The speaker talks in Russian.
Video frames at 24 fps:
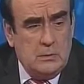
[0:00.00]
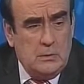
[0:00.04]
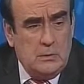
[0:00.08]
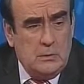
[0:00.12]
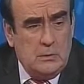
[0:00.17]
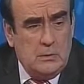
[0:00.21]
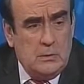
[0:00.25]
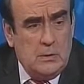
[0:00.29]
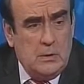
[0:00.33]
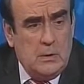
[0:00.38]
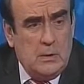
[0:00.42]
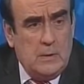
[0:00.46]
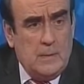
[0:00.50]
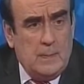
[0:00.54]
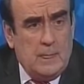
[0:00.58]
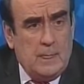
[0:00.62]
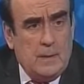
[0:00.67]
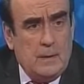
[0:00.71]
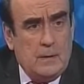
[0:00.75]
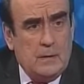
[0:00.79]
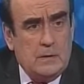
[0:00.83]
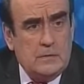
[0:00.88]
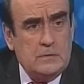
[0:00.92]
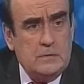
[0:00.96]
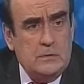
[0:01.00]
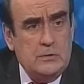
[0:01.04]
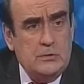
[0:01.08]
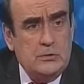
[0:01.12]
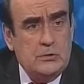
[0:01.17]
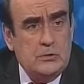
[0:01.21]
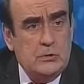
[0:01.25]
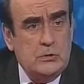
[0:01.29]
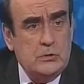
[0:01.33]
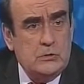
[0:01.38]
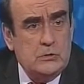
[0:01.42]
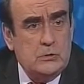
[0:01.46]
э,
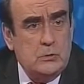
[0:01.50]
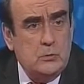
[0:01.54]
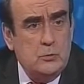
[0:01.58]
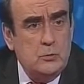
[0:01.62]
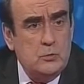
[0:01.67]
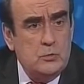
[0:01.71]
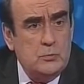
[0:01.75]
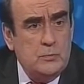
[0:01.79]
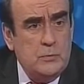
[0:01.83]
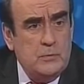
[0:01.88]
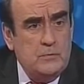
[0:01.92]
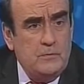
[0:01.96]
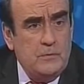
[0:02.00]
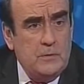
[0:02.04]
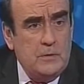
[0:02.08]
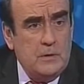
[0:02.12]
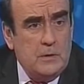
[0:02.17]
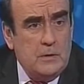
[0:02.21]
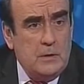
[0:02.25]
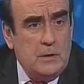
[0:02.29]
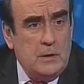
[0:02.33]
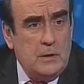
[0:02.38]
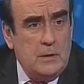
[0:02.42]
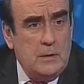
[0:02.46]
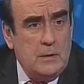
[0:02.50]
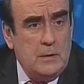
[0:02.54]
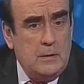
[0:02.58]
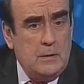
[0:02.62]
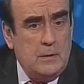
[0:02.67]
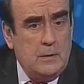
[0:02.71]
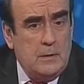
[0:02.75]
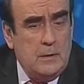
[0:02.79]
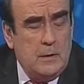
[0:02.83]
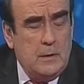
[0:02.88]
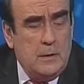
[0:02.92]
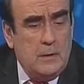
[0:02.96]
различные службы федеральные,